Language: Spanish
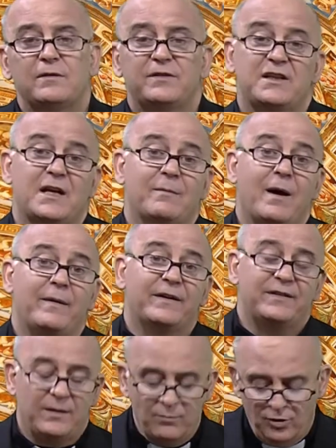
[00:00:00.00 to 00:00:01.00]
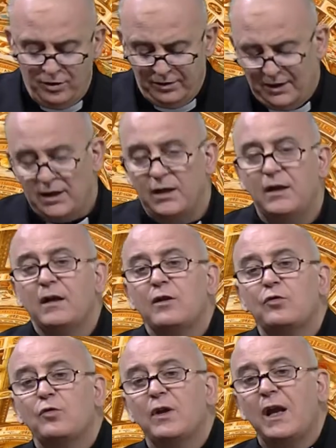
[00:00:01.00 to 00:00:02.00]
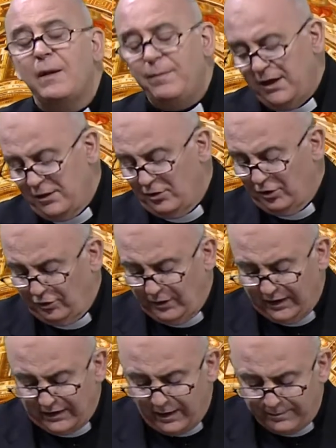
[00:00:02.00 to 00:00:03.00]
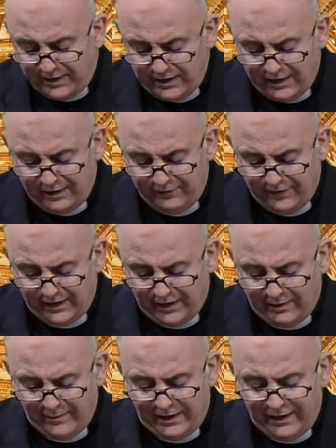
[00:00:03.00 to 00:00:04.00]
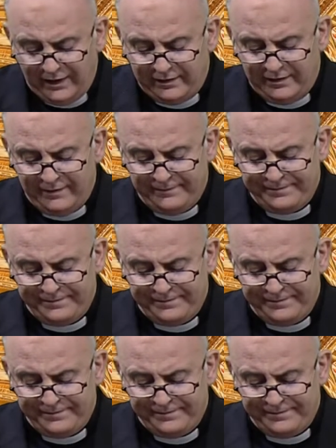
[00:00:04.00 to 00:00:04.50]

se llamaba Simón y tú eres Pedro y sobre esta piedra edificaré mi iglesia.